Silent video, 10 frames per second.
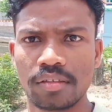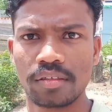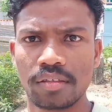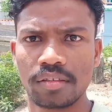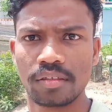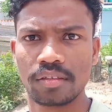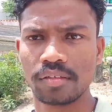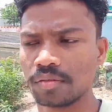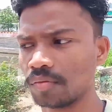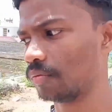देख सकते हैं ये
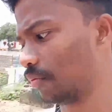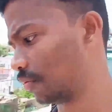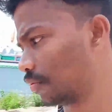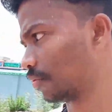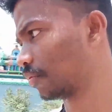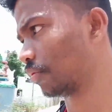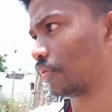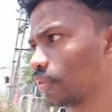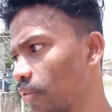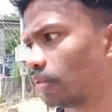रहा महेश्वरम
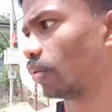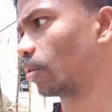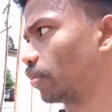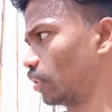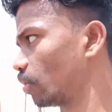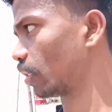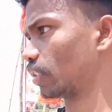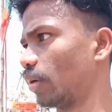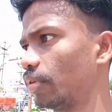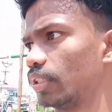तो कितने
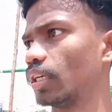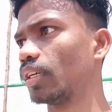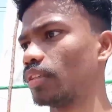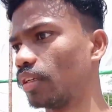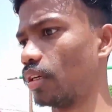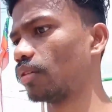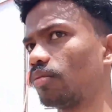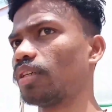अच्छा है लग रहा है